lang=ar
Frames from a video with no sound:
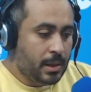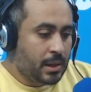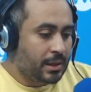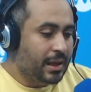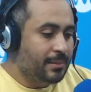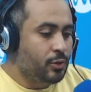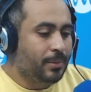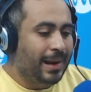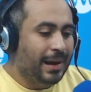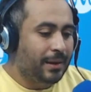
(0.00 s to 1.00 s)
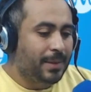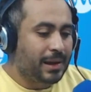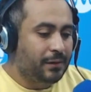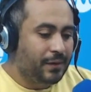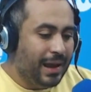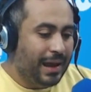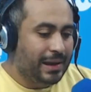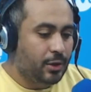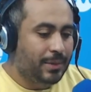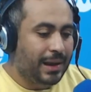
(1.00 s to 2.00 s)
نكملوا مع أخبار الفلاحة
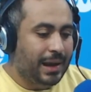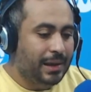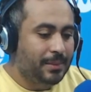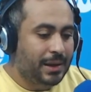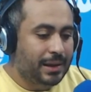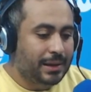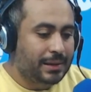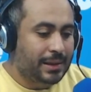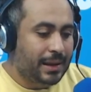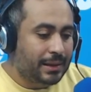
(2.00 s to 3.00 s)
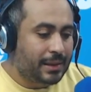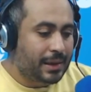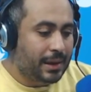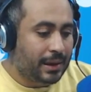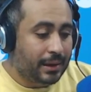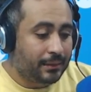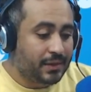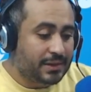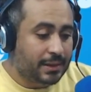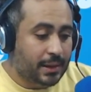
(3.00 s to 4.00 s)
اليوم العالمي للتغذية في
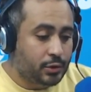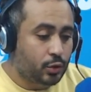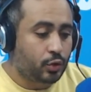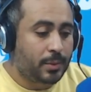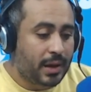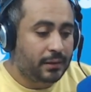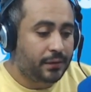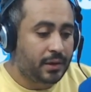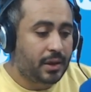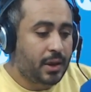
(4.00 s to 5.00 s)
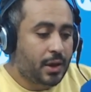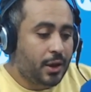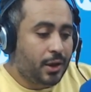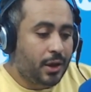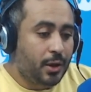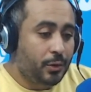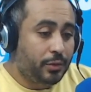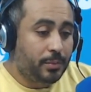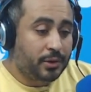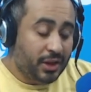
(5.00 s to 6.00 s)
16 أكتوبر
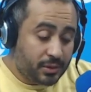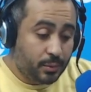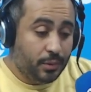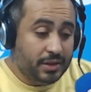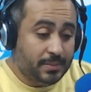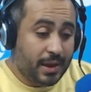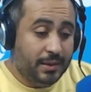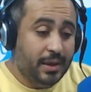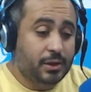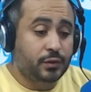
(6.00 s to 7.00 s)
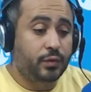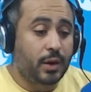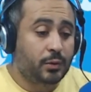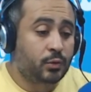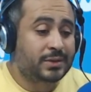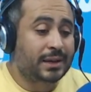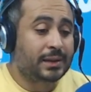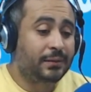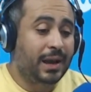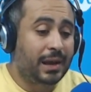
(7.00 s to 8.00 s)
2018 بالمناسبة آه، هذه شوفوا أن وزارة
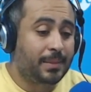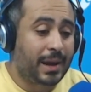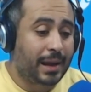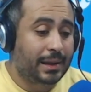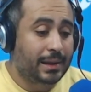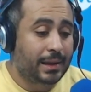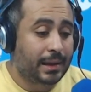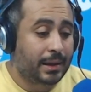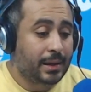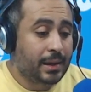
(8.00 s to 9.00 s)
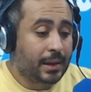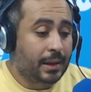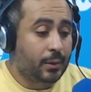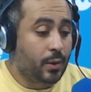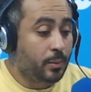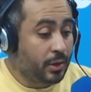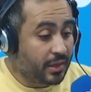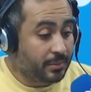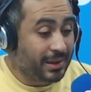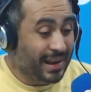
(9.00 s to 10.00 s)
الفلاحة البارح اللي آه،
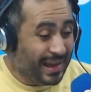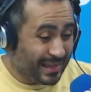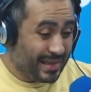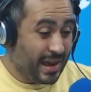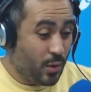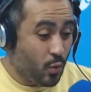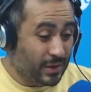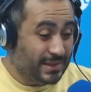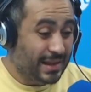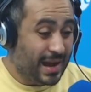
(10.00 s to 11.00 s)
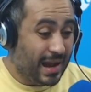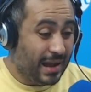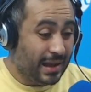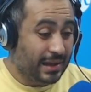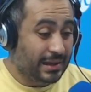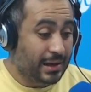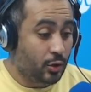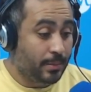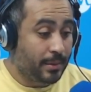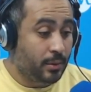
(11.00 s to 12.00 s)
ومنظمة الأغذية والزراعة
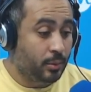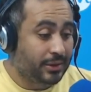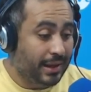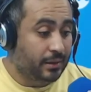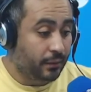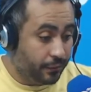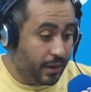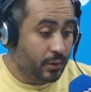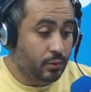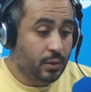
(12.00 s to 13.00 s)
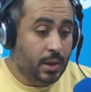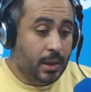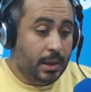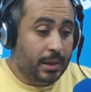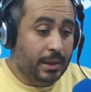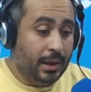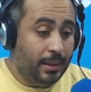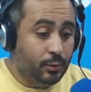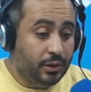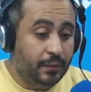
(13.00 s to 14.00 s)
للأمم المتحدة فاو اللي
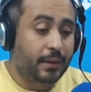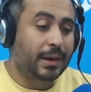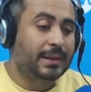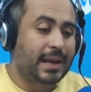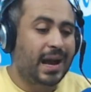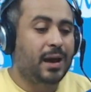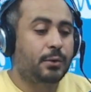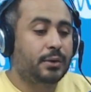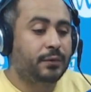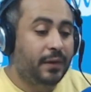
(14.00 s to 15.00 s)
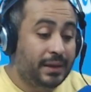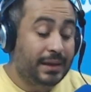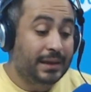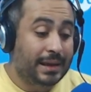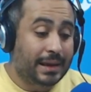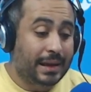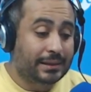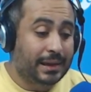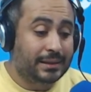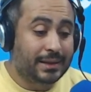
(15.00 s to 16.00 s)
عملوا اتفاقية تعاون فني
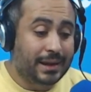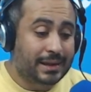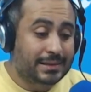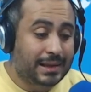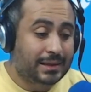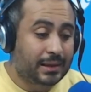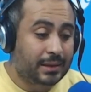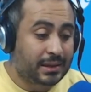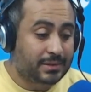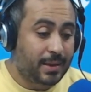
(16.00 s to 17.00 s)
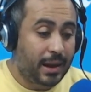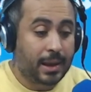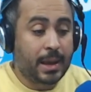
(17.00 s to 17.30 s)
لإعداد دراسات تسمح